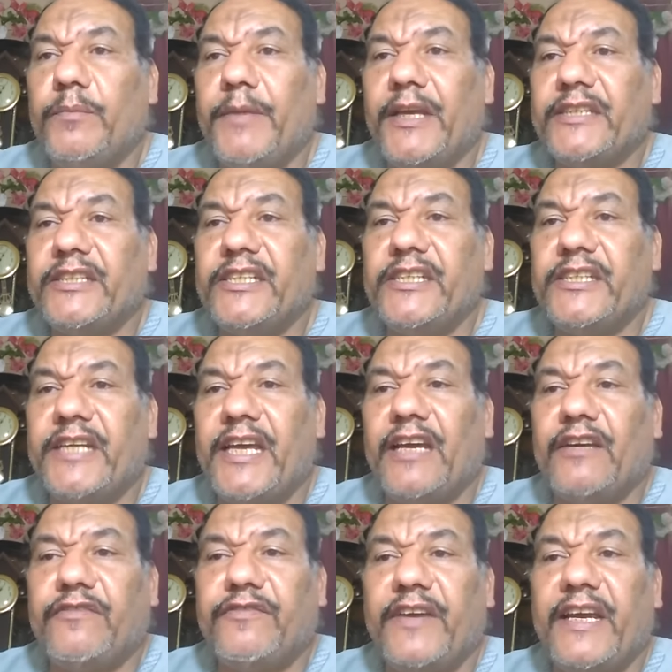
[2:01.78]

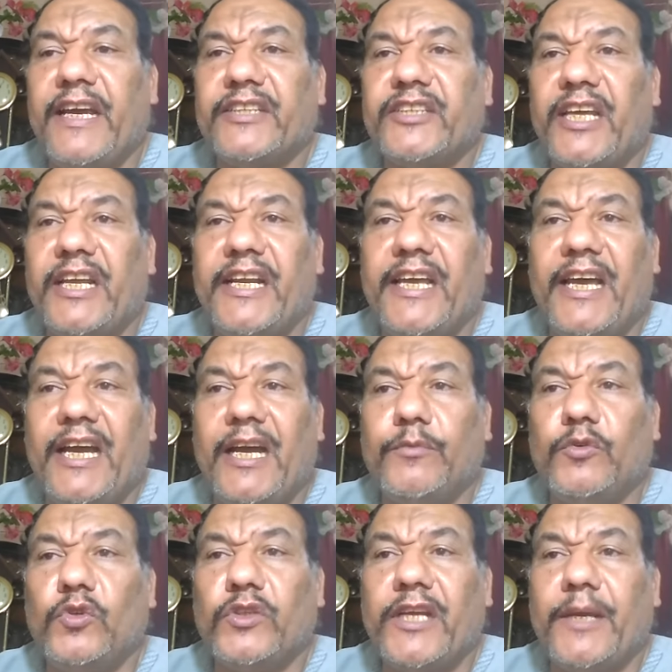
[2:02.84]
المدينة
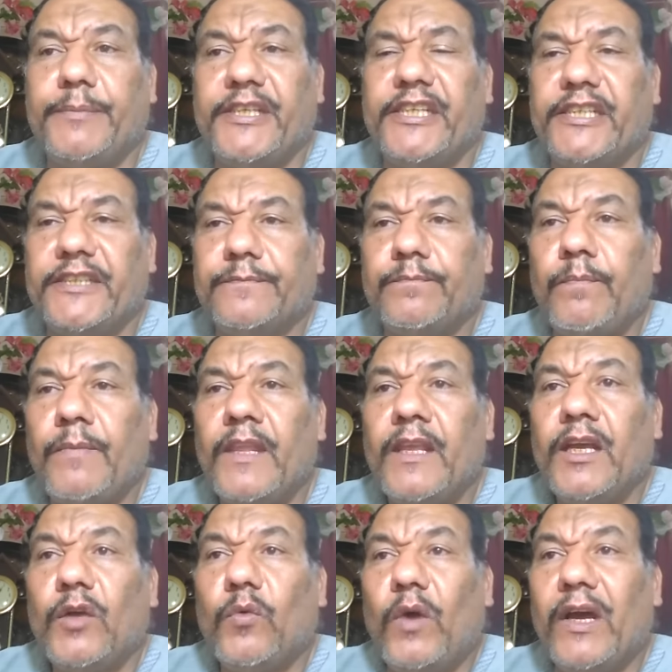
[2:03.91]
فيتلاعبون به
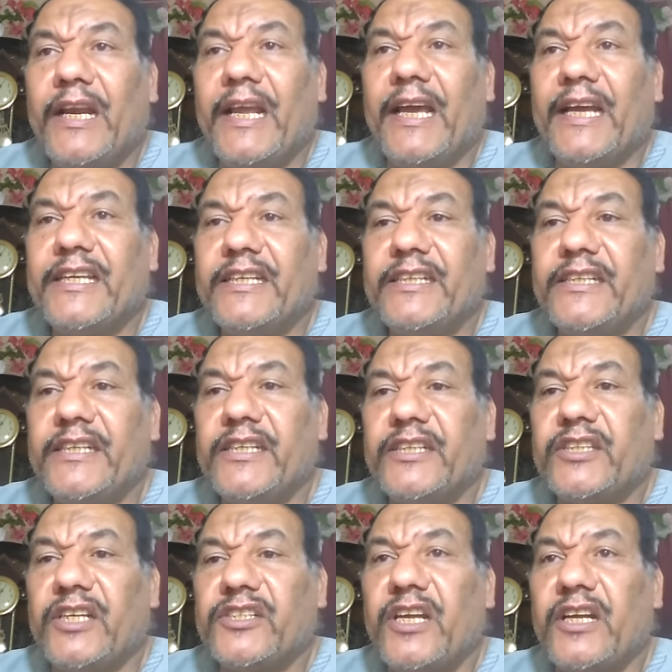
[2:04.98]
ولكني
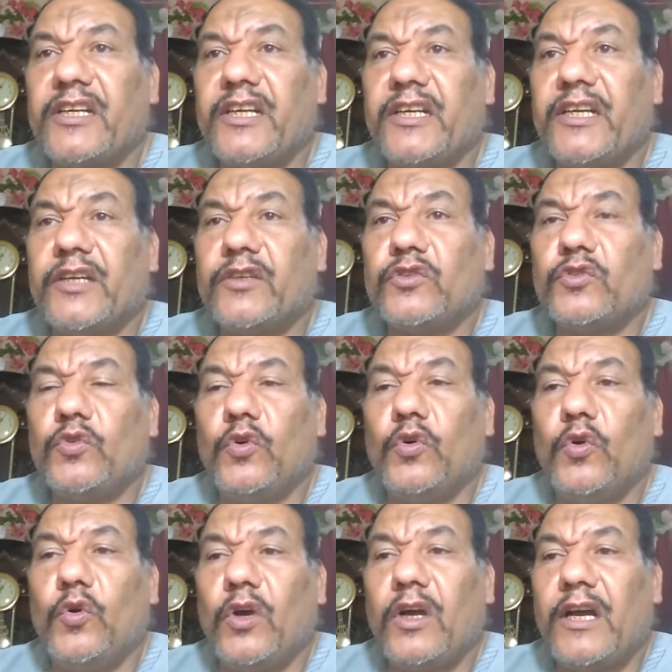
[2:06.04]
تذكرت
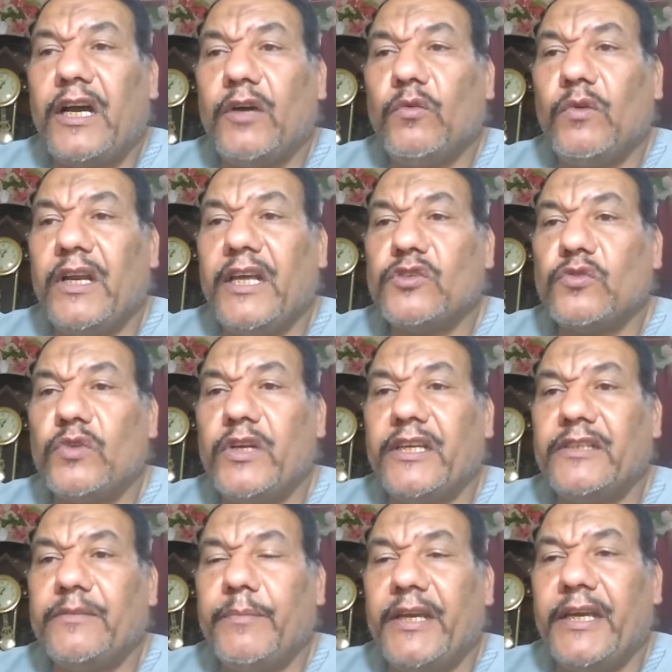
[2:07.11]
قول
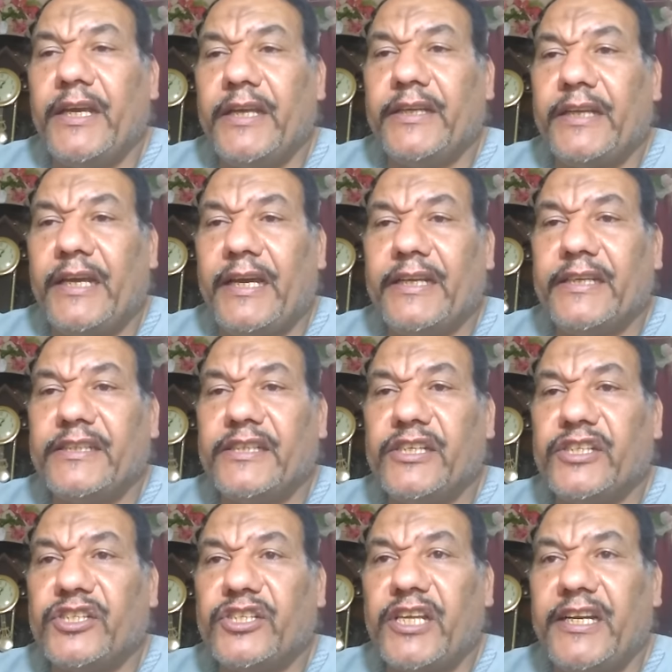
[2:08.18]
سليمان عليه
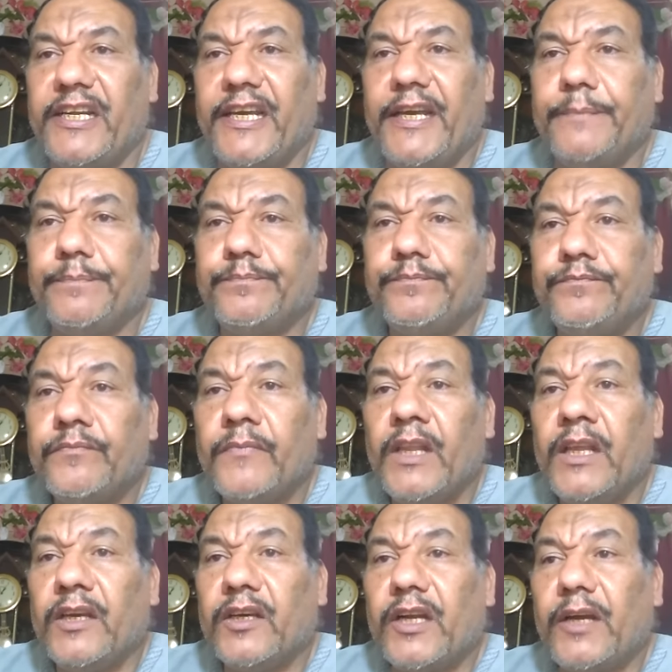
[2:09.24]
السلام
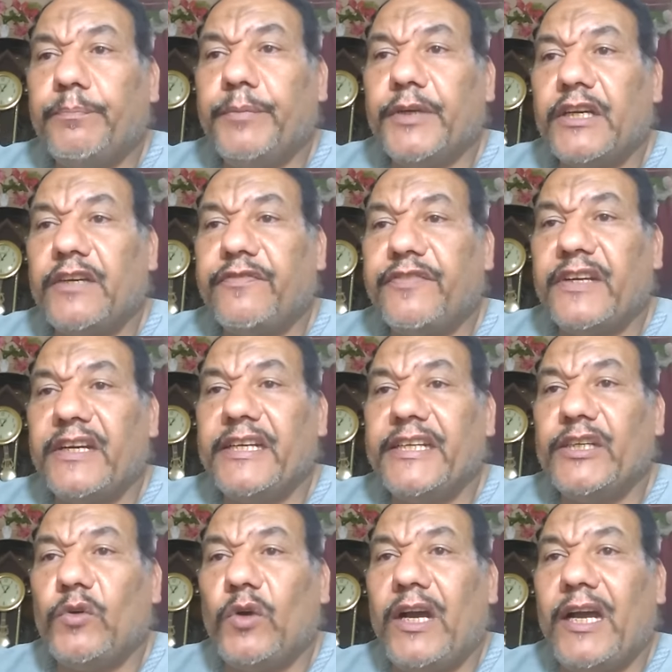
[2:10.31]
رب اغفر
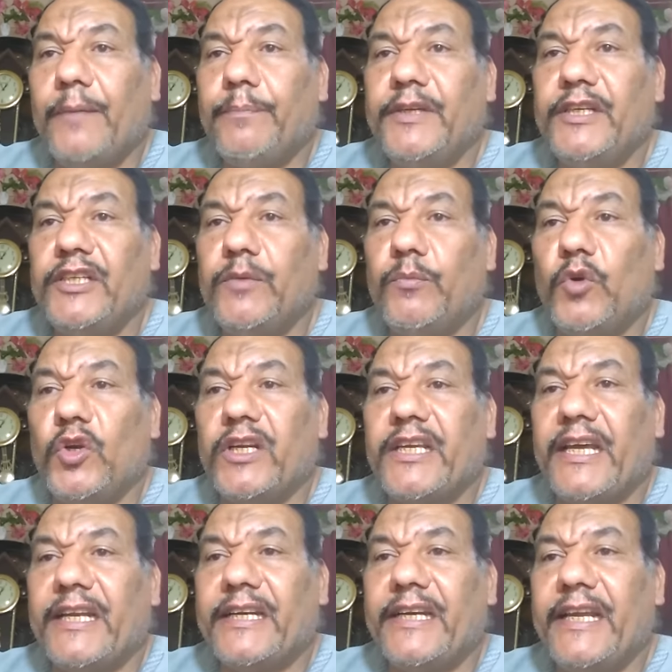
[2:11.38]
لي وهب لي ملكا
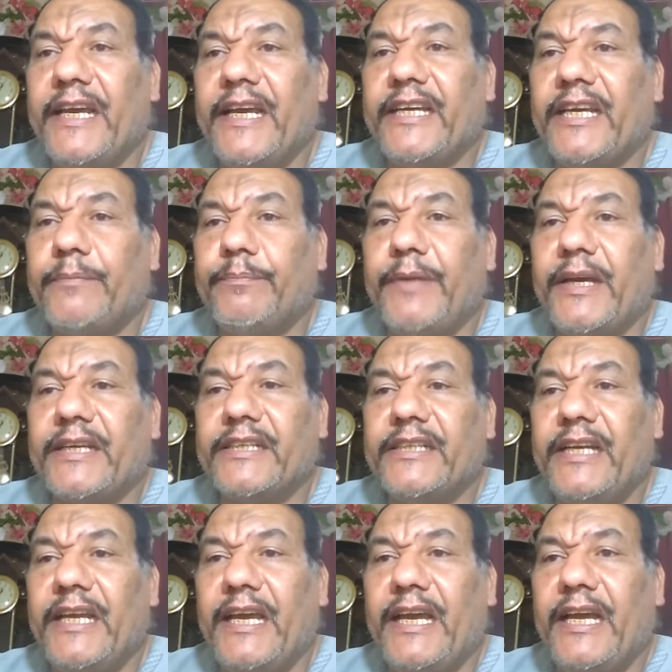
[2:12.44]
لا ينبغي
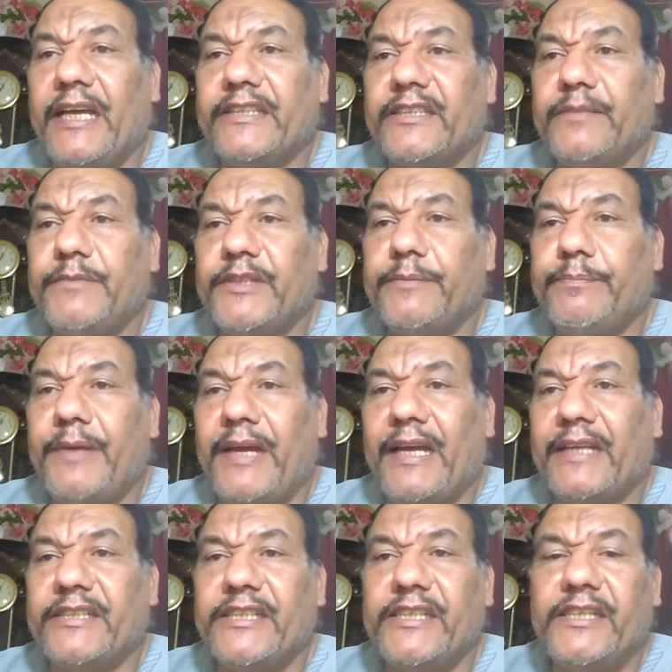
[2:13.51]
لأحد من
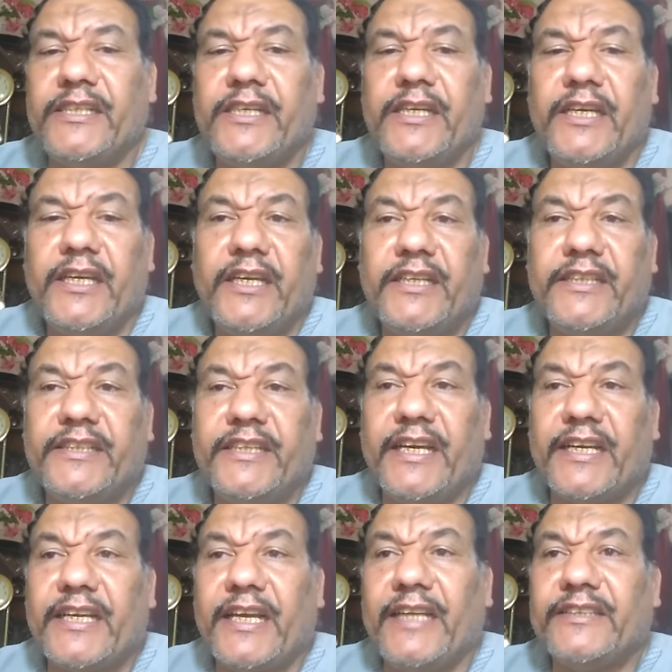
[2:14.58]
بعدي
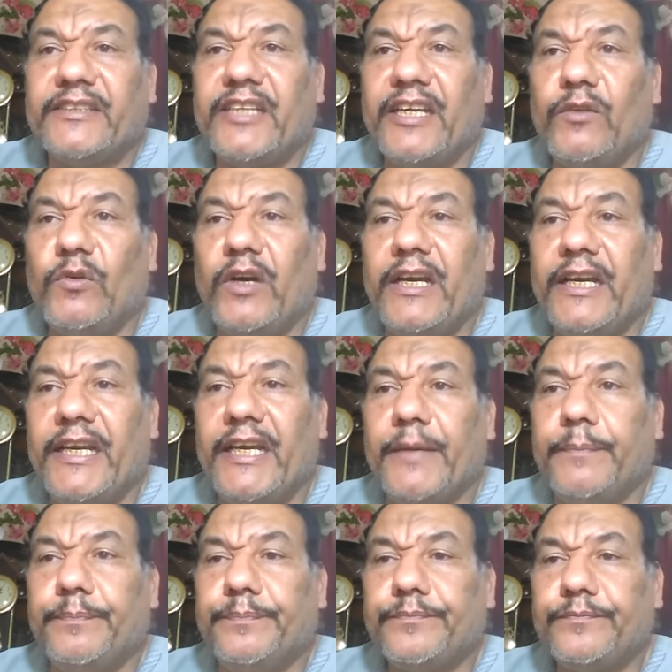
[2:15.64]
إنك أنت
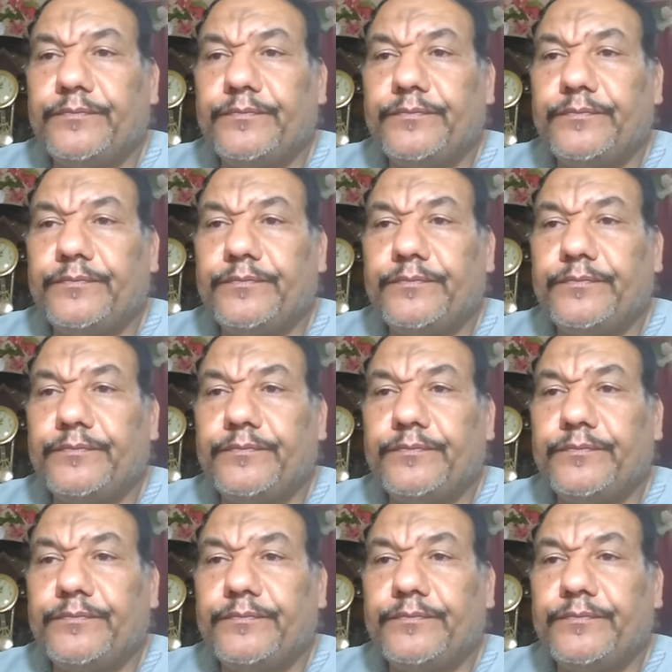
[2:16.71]
الوهاب